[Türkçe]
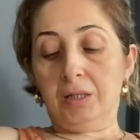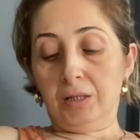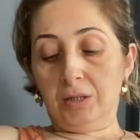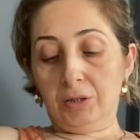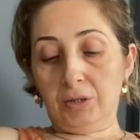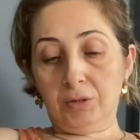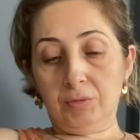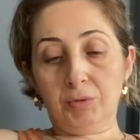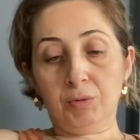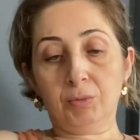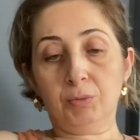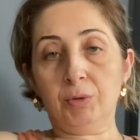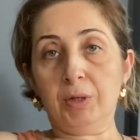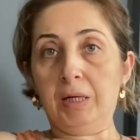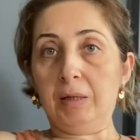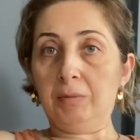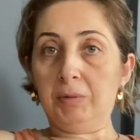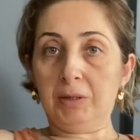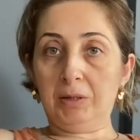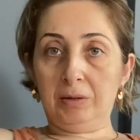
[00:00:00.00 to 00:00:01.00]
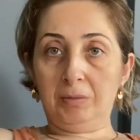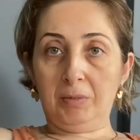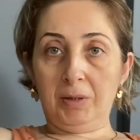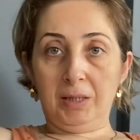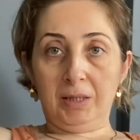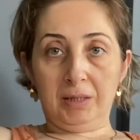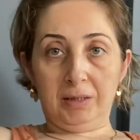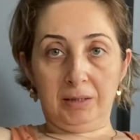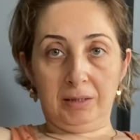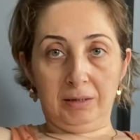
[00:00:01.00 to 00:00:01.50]
Şimdi bu emzirme
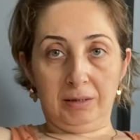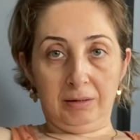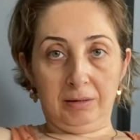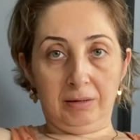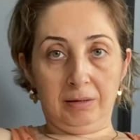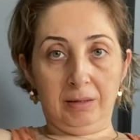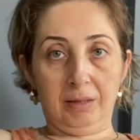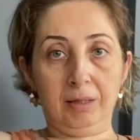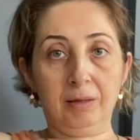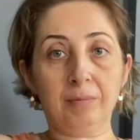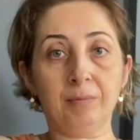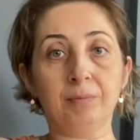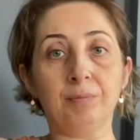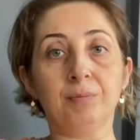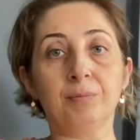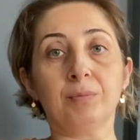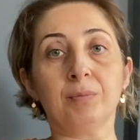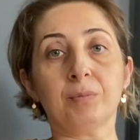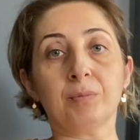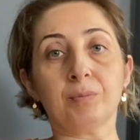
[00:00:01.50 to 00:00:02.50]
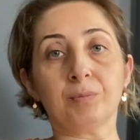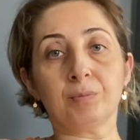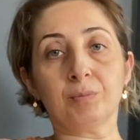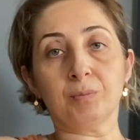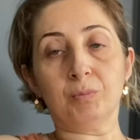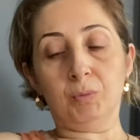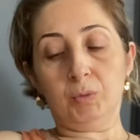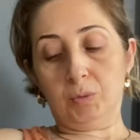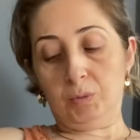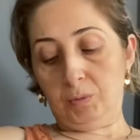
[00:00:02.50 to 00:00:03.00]
yastığında
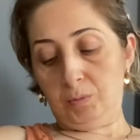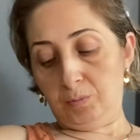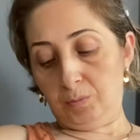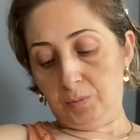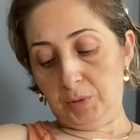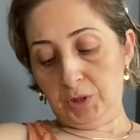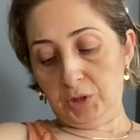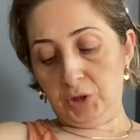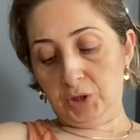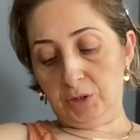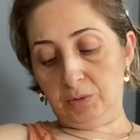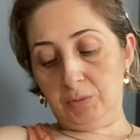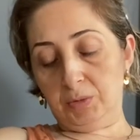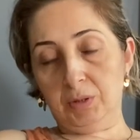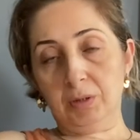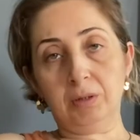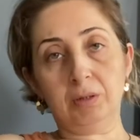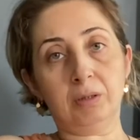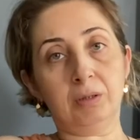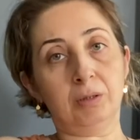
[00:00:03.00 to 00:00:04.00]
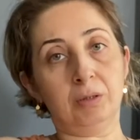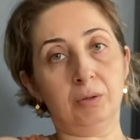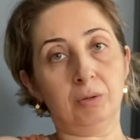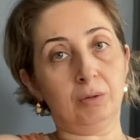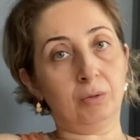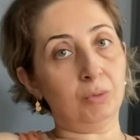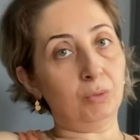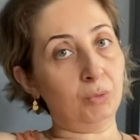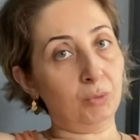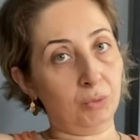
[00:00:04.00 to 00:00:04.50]
paşamı
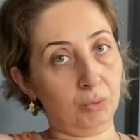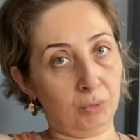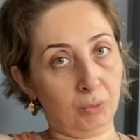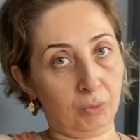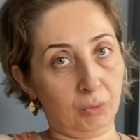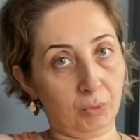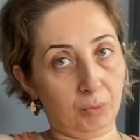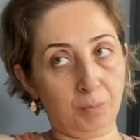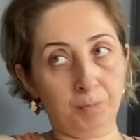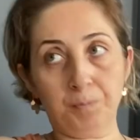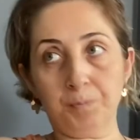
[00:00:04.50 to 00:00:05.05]
uyuttum.